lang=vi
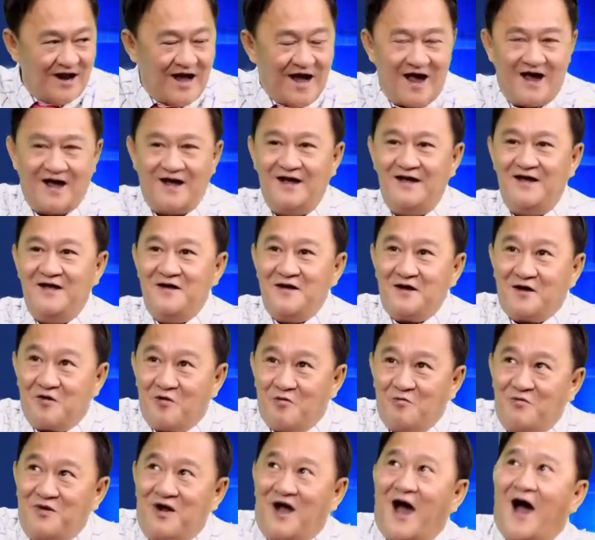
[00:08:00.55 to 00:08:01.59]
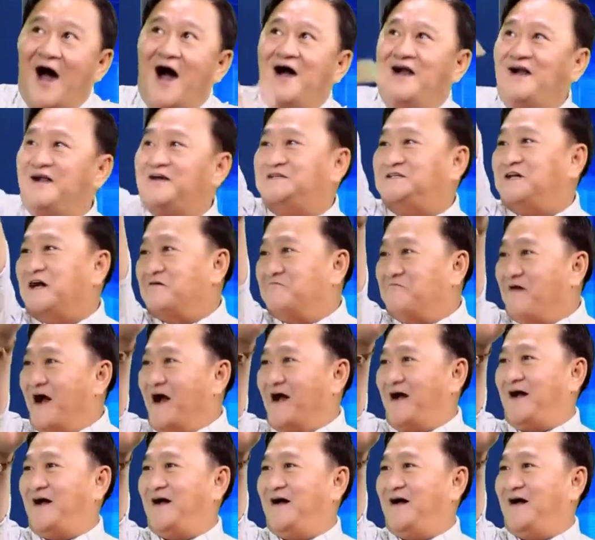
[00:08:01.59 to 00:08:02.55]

nè cũng gỡ lên sân khoăn